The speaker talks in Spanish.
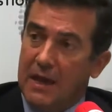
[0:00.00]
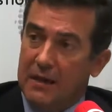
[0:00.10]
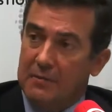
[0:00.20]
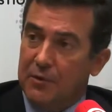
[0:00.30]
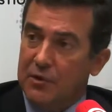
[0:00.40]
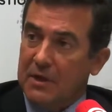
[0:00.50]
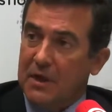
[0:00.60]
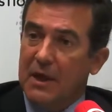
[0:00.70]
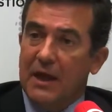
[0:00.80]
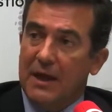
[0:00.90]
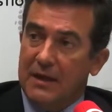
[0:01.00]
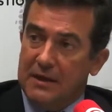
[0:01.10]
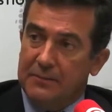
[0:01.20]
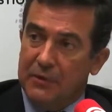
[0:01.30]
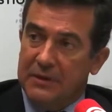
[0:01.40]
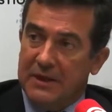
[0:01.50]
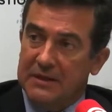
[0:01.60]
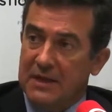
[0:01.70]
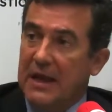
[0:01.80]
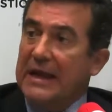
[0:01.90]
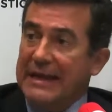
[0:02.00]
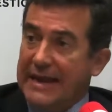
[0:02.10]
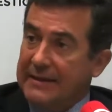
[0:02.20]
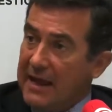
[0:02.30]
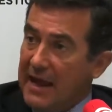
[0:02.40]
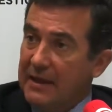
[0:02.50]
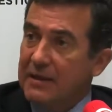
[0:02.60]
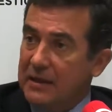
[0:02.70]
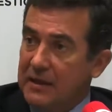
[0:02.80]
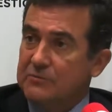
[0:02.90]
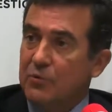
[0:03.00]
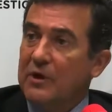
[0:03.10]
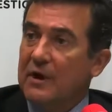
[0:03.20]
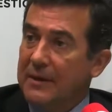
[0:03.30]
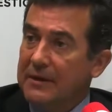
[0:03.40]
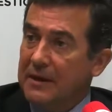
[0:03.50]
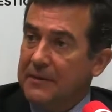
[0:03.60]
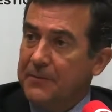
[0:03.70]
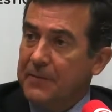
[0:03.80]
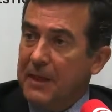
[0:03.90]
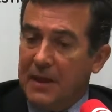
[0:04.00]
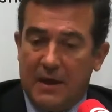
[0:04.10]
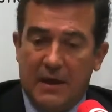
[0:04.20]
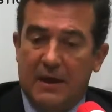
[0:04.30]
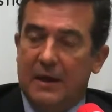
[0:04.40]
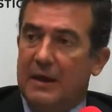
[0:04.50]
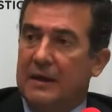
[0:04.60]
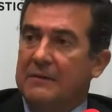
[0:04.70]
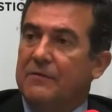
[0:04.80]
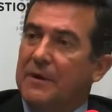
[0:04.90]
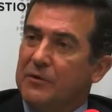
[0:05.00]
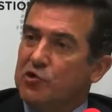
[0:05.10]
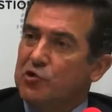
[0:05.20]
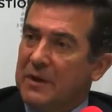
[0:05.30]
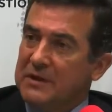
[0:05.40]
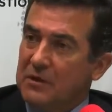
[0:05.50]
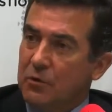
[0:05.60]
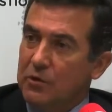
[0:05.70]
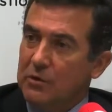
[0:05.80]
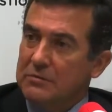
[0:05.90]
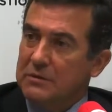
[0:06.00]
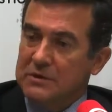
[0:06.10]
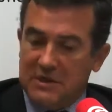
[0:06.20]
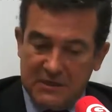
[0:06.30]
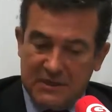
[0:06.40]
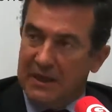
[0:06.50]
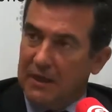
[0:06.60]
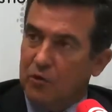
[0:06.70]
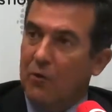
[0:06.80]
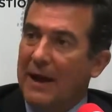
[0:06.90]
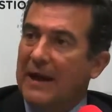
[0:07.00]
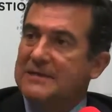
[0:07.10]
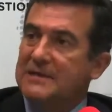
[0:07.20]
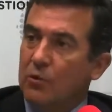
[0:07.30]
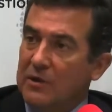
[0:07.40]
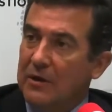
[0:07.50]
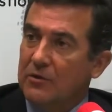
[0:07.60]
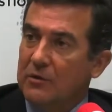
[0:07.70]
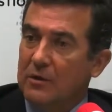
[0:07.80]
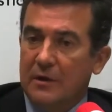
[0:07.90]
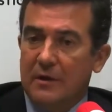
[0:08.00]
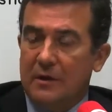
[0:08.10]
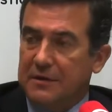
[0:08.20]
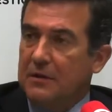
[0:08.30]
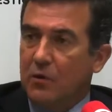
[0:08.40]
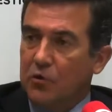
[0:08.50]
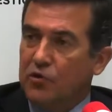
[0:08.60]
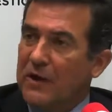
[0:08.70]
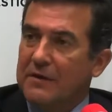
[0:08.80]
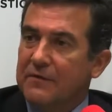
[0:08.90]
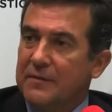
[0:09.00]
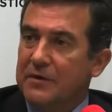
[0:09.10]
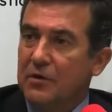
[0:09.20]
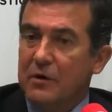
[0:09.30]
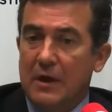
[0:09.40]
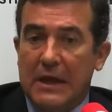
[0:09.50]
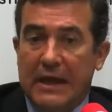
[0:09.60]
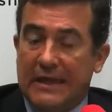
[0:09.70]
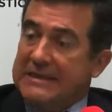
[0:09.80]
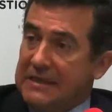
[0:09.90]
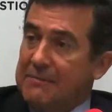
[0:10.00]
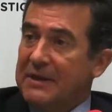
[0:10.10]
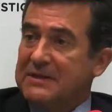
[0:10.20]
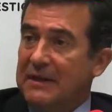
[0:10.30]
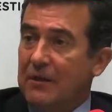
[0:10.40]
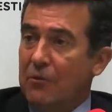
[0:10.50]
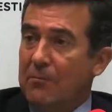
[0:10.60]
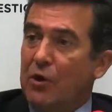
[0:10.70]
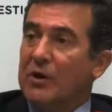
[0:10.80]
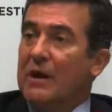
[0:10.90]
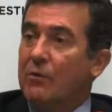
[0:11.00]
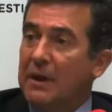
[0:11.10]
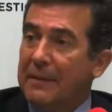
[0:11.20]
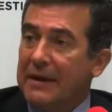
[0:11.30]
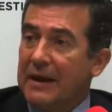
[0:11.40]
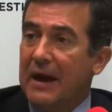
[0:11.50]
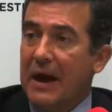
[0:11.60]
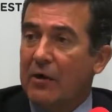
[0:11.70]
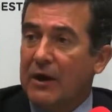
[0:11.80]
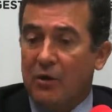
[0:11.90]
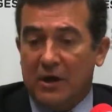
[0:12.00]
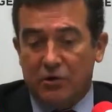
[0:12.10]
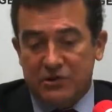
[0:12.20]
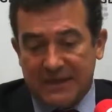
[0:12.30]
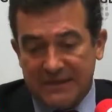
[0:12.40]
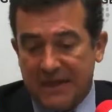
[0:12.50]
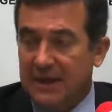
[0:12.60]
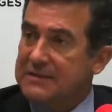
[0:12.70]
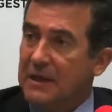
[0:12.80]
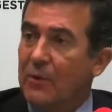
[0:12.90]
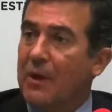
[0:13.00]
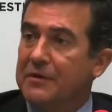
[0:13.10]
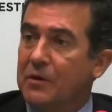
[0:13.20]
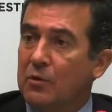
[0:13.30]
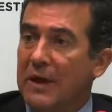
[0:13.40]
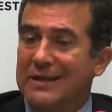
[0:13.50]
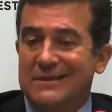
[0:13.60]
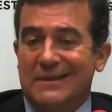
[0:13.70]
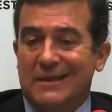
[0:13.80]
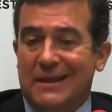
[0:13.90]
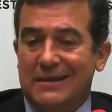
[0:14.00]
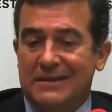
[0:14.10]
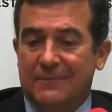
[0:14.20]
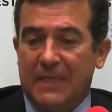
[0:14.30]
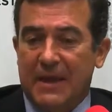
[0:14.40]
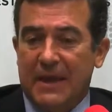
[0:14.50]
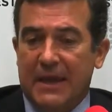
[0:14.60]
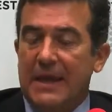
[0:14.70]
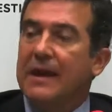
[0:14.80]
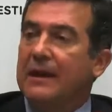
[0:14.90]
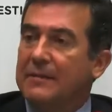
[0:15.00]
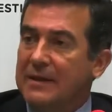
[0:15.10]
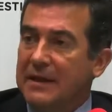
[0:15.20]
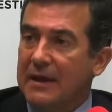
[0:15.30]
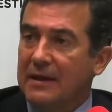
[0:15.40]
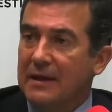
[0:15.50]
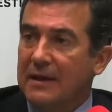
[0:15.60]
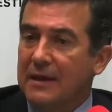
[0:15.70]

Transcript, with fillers: El importe, el tipo de interés, la TAE, que es muy relevante, eh, información sobre el seguro, si este crédito va asegurado, es decir, toda la información que siempre se ha dado, pero que de alguna manera ahora lo que nos exige esta nueva circular es, es incrementar